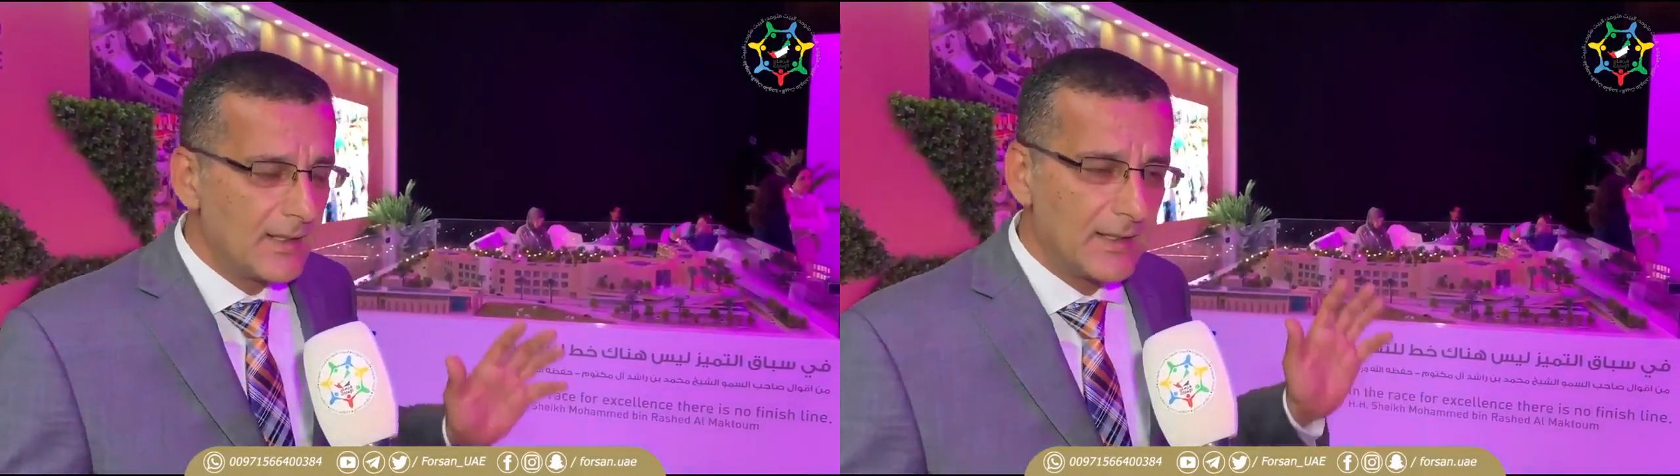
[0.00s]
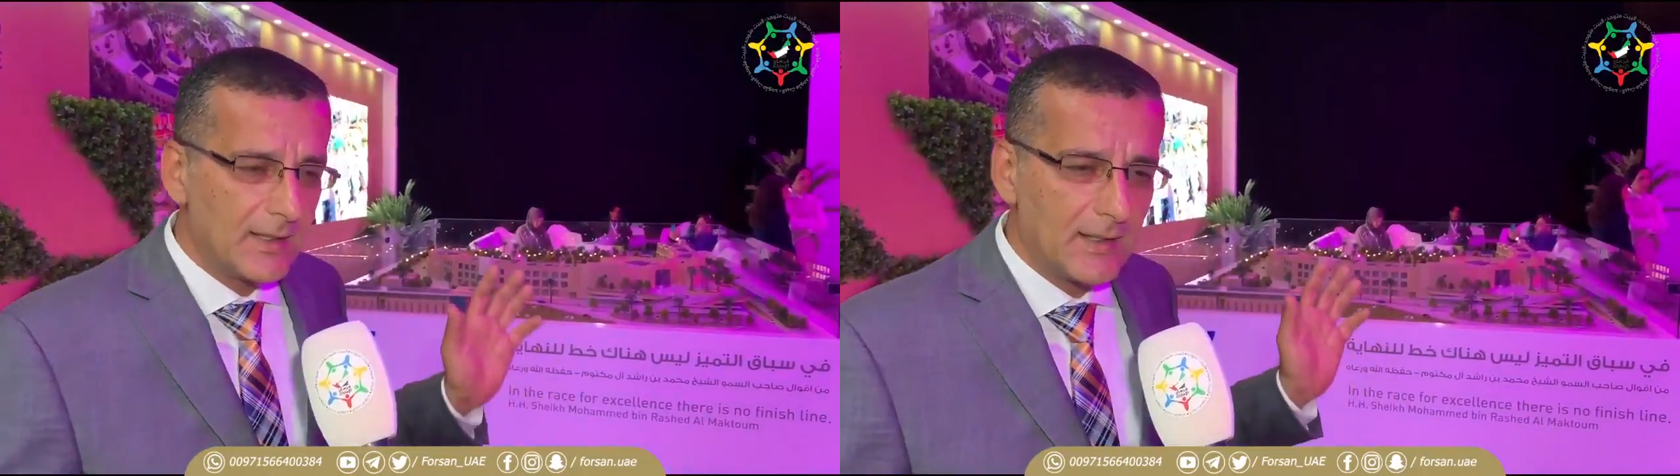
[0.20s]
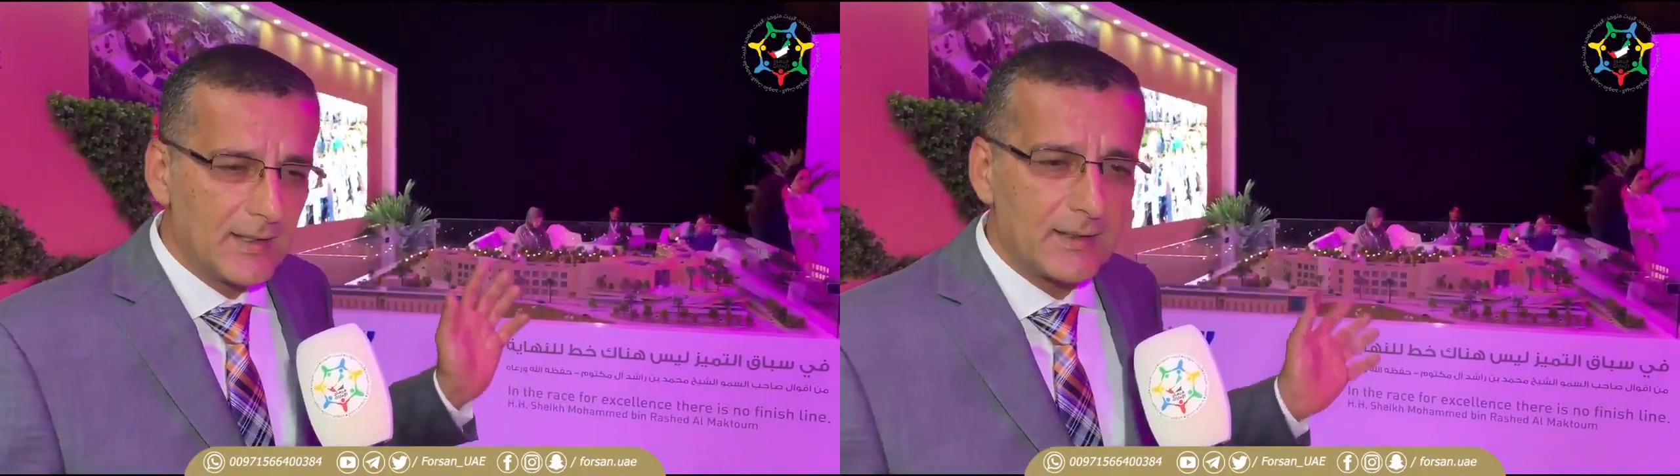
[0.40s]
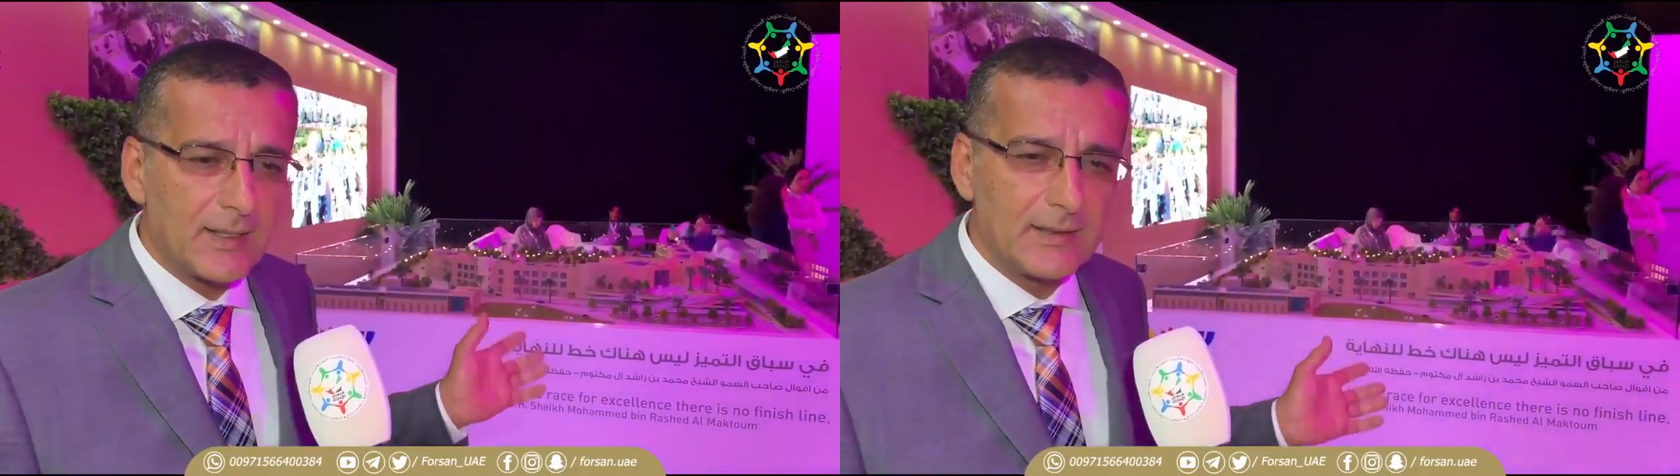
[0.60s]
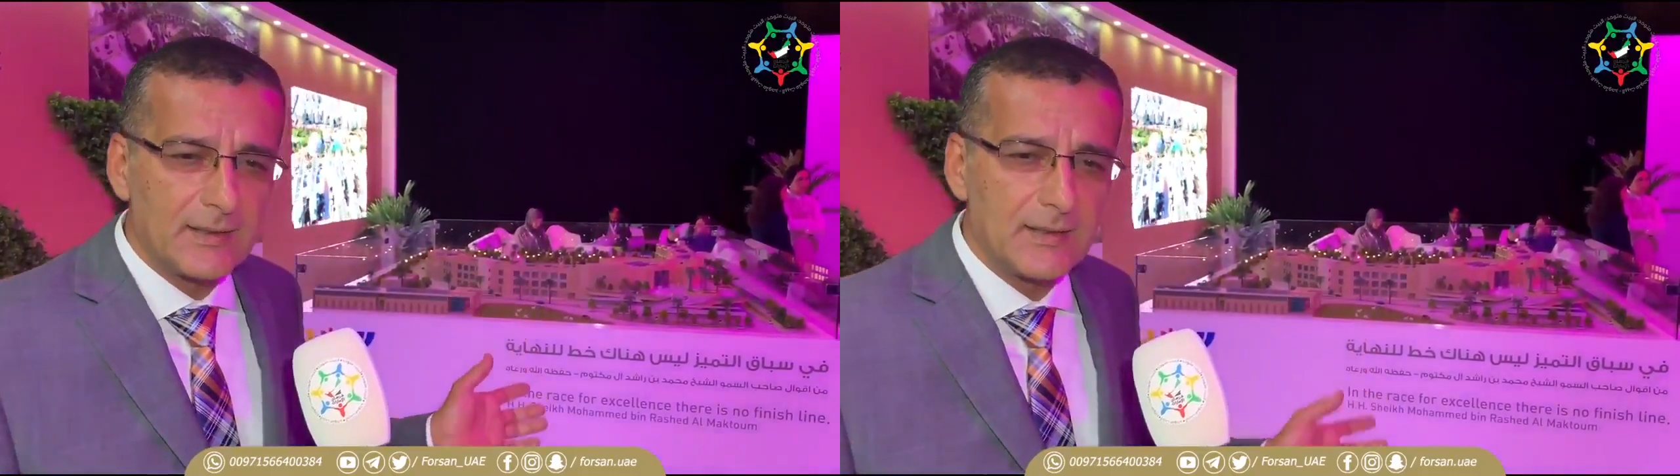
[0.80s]
آه
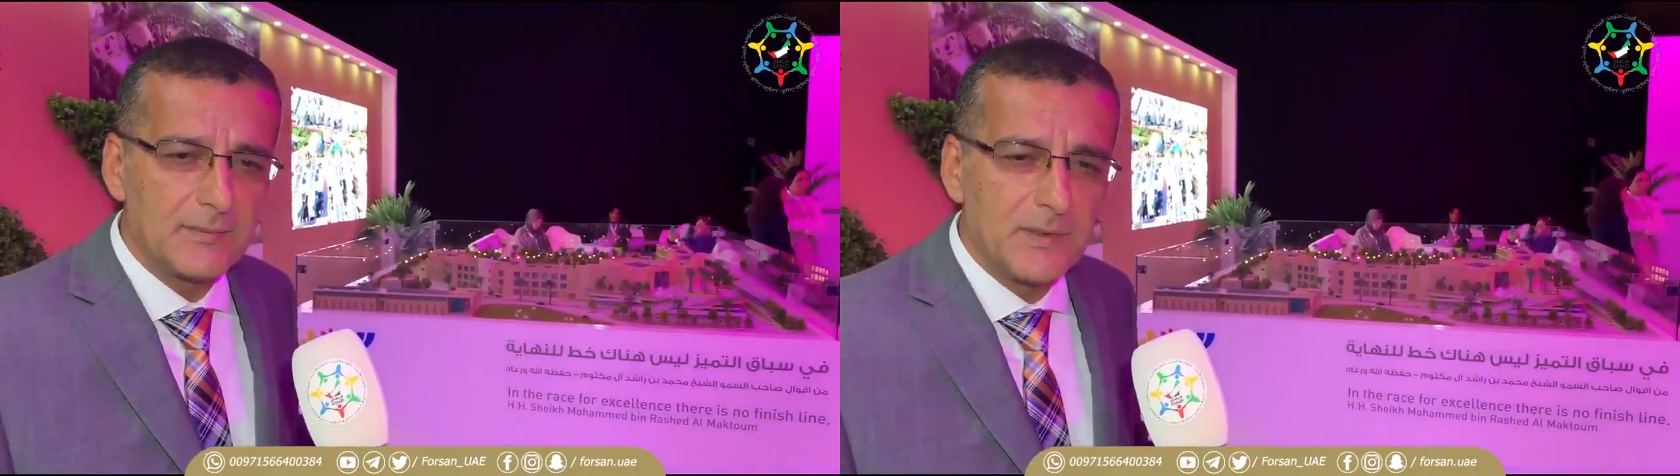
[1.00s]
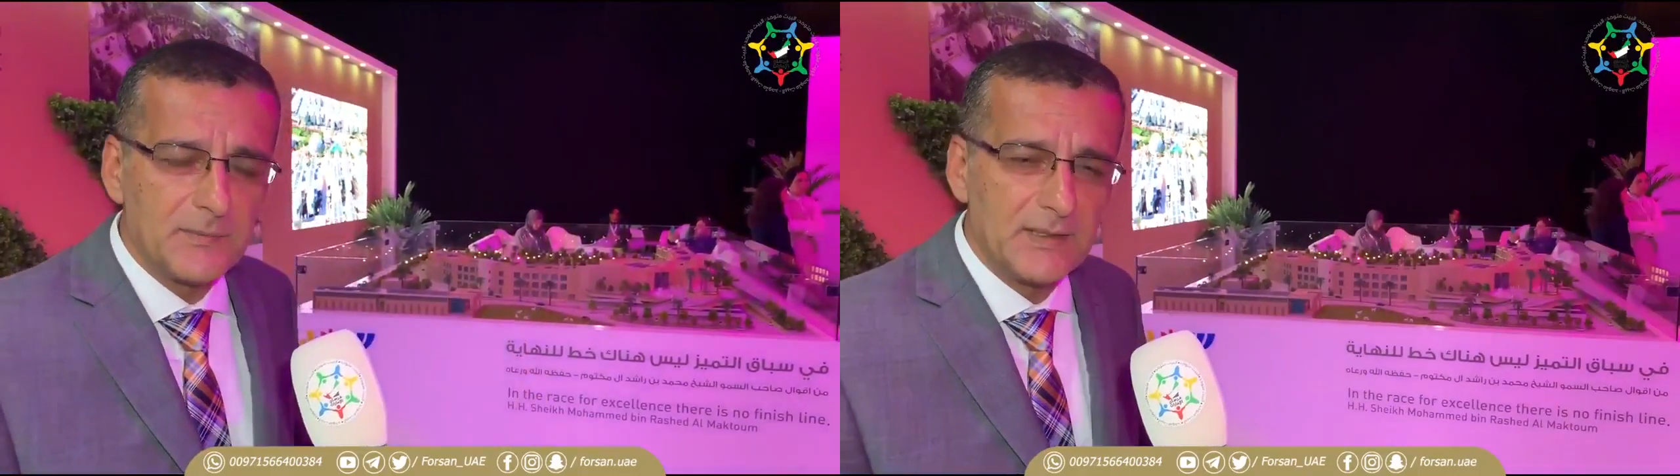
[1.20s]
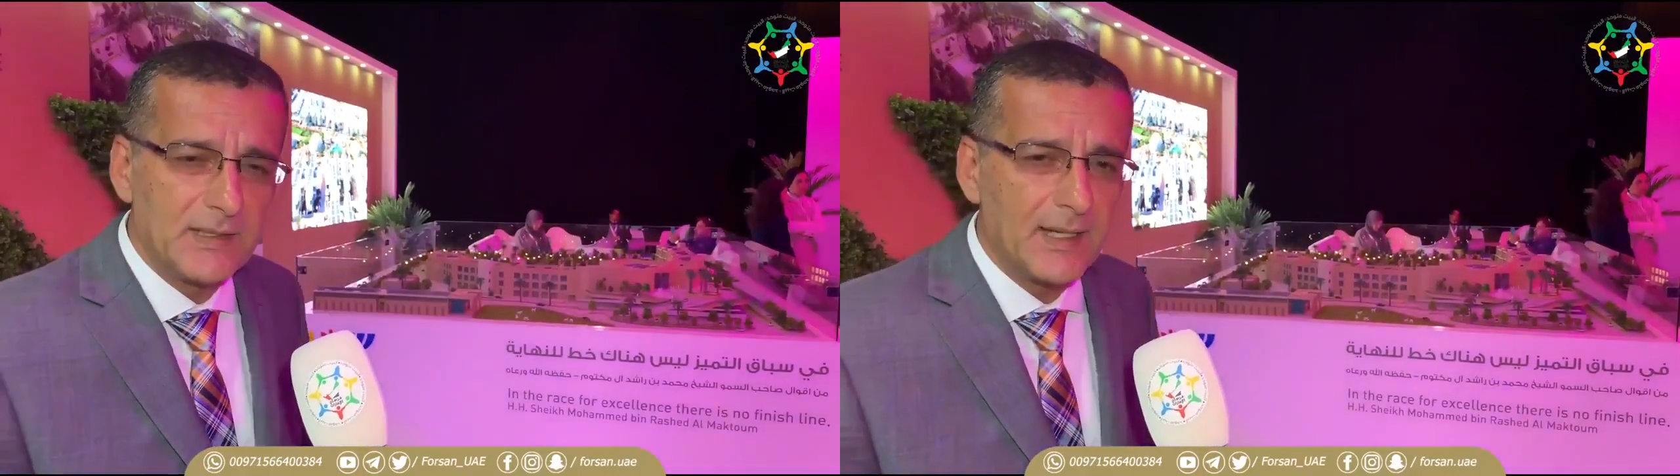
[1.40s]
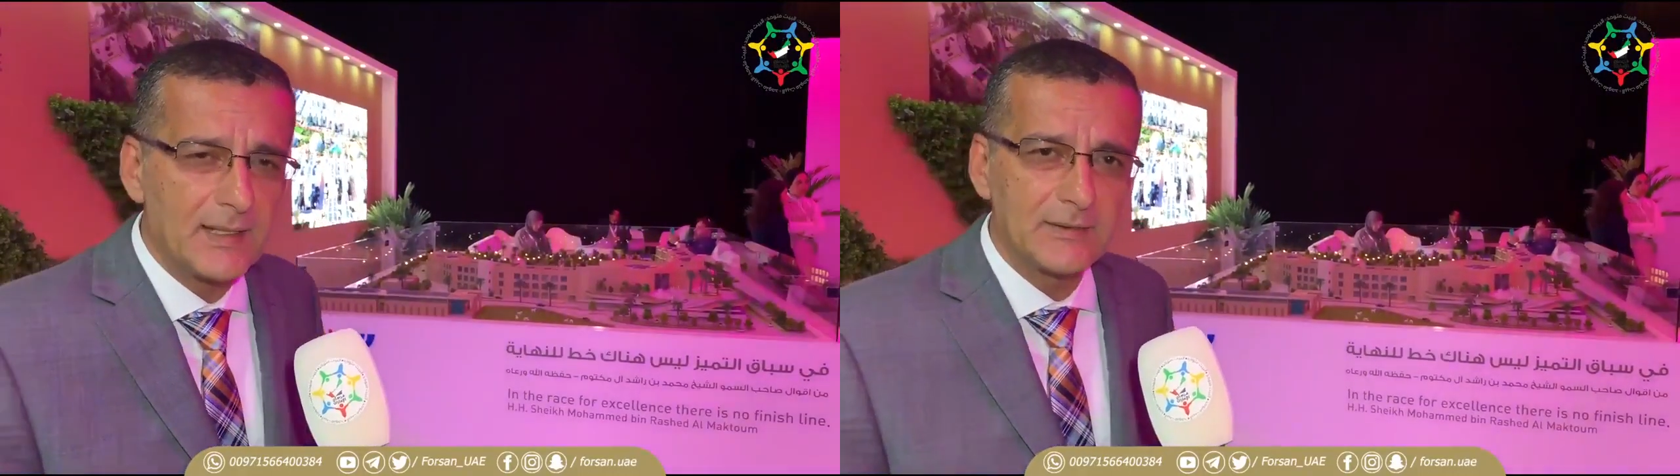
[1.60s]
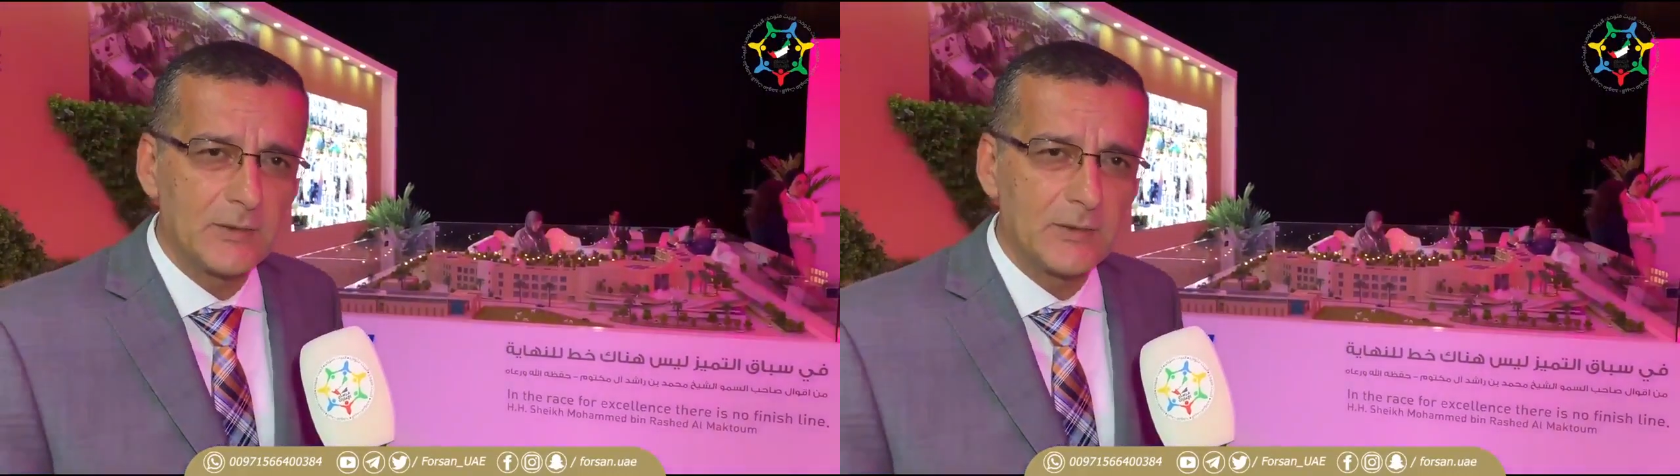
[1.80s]
القريه مبنيه على